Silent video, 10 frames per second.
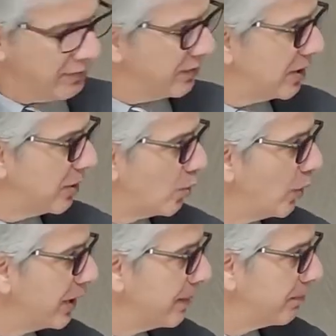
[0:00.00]
tive que
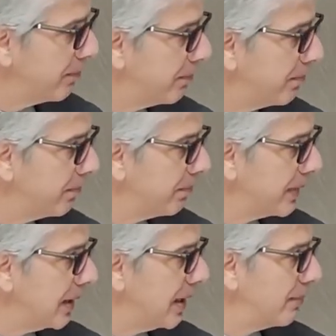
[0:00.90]
correr
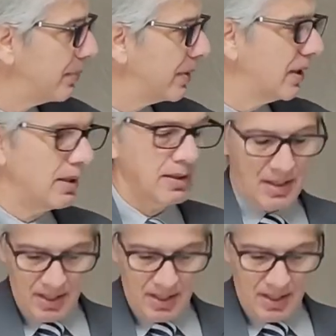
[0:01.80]
para lá, para,